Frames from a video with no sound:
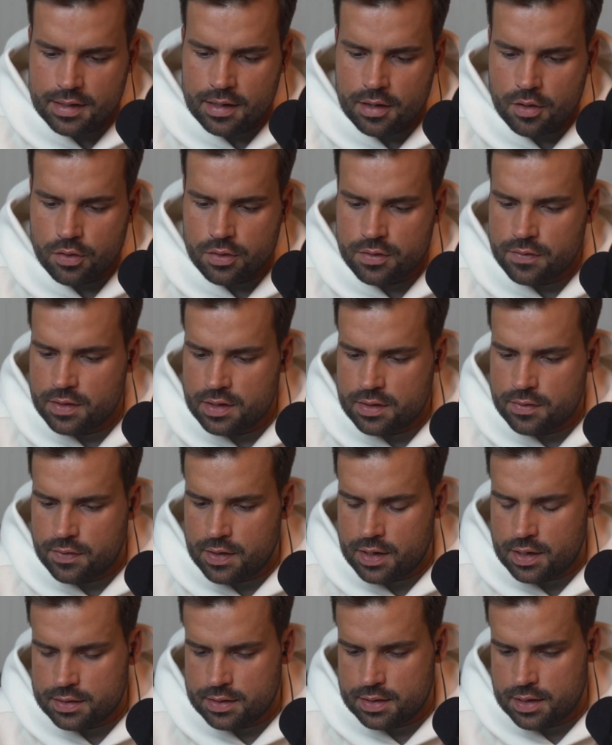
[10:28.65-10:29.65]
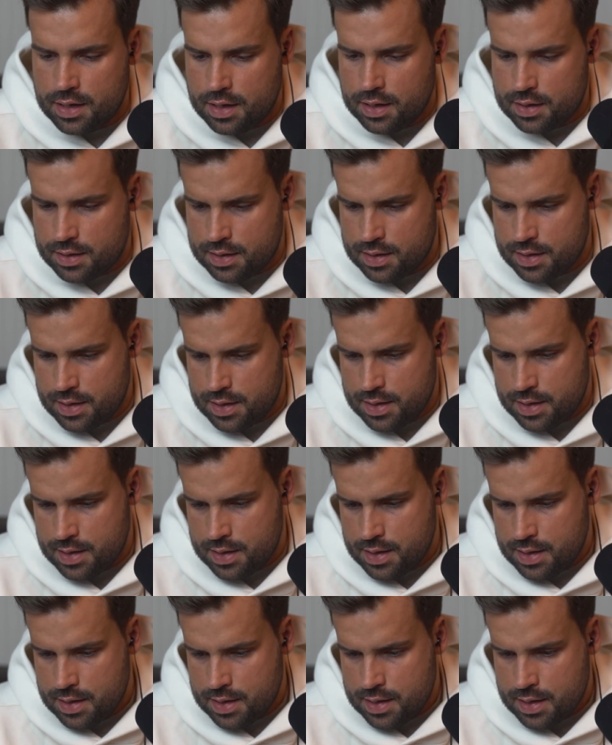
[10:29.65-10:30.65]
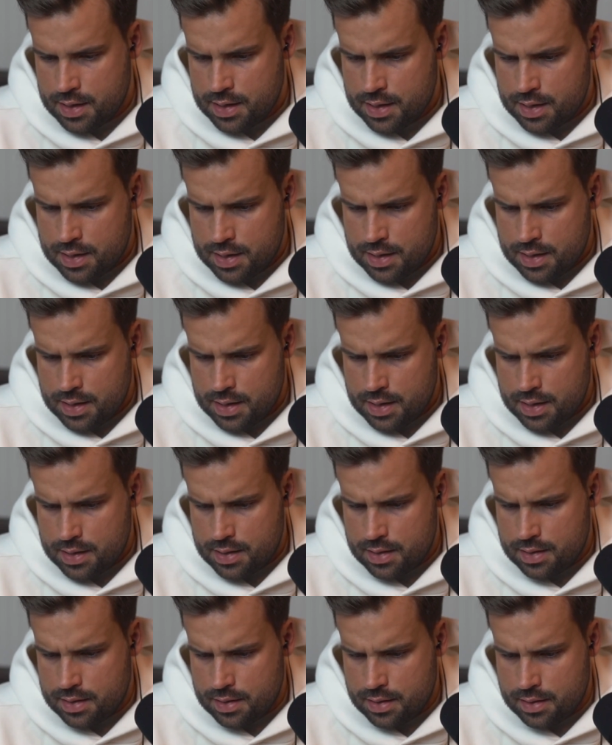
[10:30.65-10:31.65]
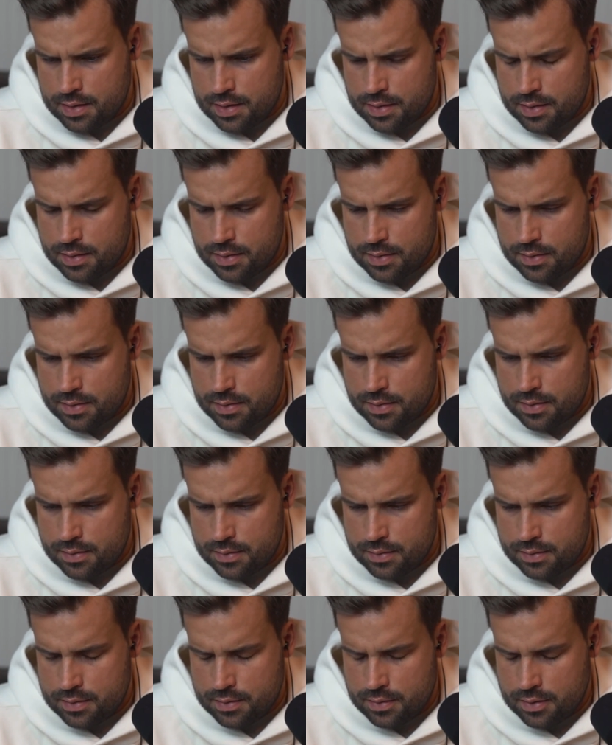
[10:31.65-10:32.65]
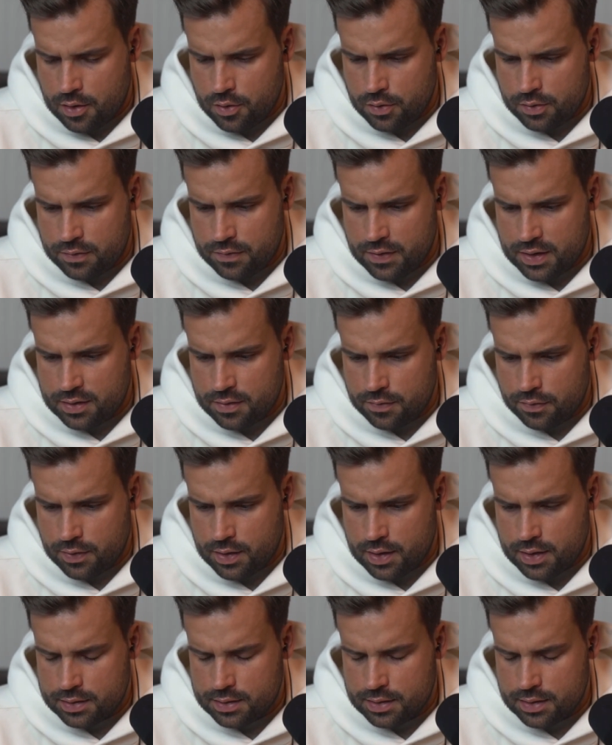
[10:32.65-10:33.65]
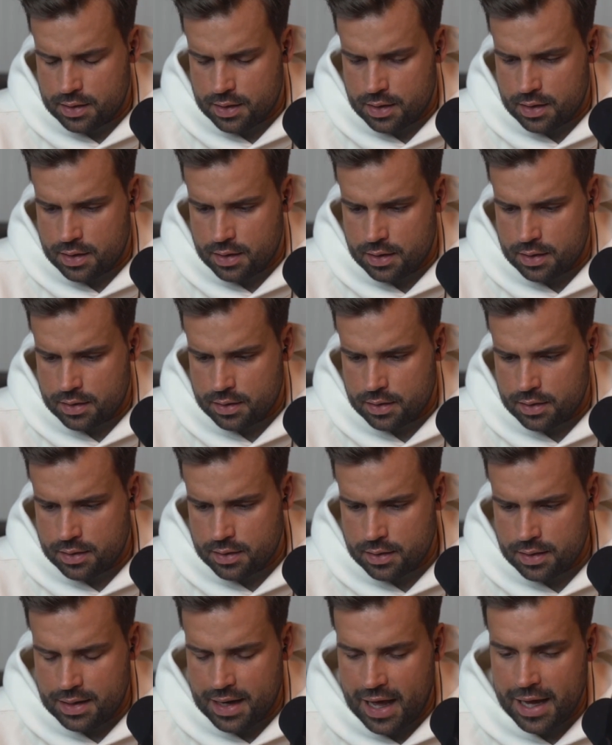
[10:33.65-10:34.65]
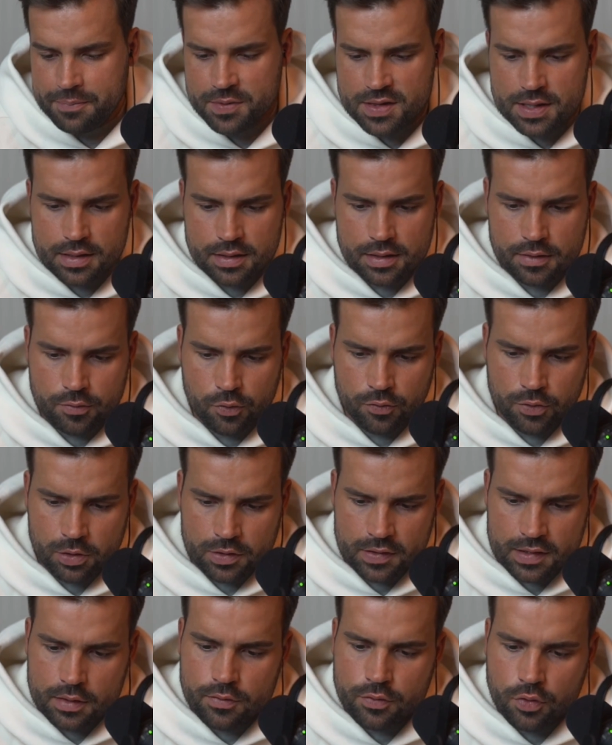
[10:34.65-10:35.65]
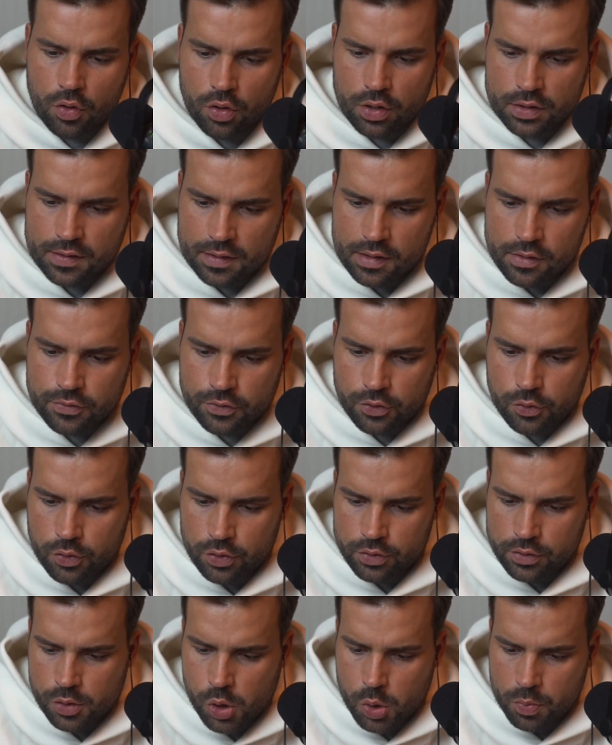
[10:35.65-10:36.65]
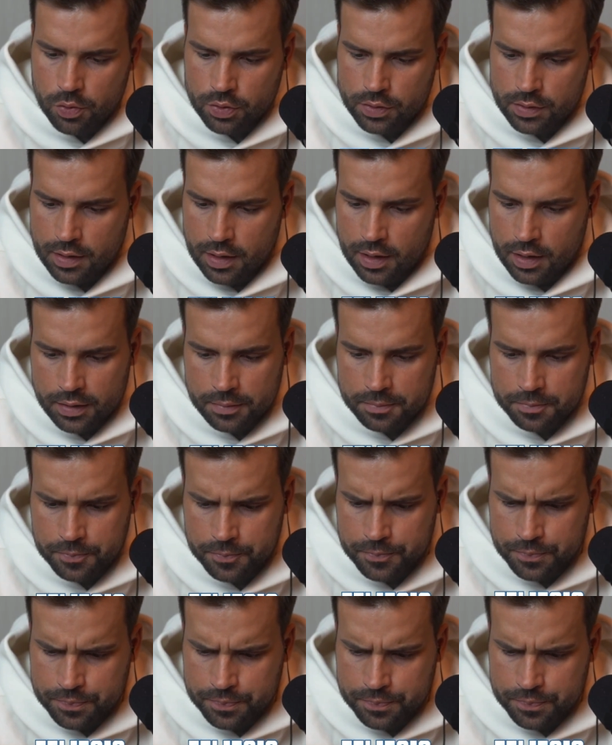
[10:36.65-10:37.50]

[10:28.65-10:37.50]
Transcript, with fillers: Äh, Auswärtsfahrt nach äh, Auswärtsfahrt nach Leipzig, wo wir uns dann vor Ort treffen können, spontan.